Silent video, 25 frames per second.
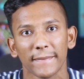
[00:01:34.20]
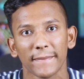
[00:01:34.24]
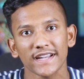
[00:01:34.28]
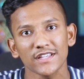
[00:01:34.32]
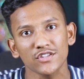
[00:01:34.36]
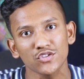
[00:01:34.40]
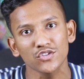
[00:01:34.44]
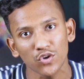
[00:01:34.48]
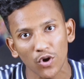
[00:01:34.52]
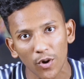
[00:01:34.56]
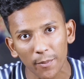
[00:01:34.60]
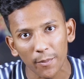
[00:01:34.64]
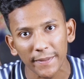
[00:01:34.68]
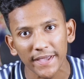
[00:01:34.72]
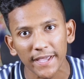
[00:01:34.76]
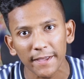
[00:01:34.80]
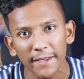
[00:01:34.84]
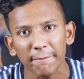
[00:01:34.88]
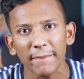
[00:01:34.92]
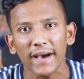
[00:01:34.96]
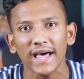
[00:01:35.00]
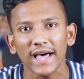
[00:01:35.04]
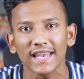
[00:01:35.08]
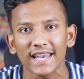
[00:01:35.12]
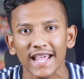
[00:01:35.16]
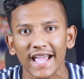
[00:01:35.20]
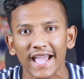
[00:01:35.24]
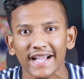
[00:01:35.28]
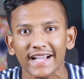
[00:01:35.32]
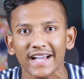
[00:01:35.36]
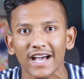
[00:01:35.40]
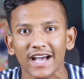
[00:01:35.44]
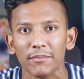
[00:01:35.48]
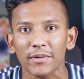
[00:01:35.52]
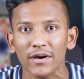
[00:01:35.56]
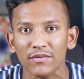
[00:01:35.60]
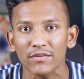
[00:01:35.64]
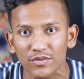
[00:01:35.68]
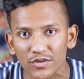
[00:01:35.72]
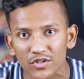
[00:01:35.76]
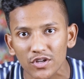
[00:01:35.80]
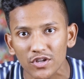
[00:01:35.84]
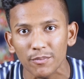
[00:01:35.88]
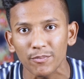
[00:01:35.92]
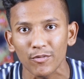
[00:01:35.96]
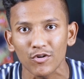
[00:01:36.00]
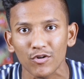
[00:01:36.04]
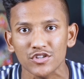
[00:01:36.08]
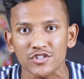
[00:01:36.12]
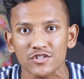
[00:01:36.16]
মানে ছবি বা লেখা বা
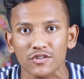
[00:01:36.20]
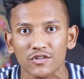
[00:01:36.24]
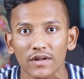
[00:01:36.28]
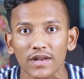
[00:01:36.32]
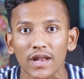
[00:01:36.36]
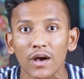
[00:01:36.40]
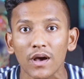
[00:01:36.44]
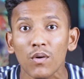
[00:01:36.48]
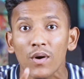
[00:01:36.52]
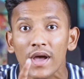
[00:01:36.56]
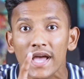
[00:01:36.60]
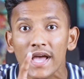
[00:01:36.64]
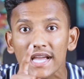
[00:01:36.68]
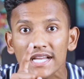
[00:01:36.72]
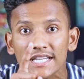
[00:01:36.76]
ভিডিও পোস্ট করলেও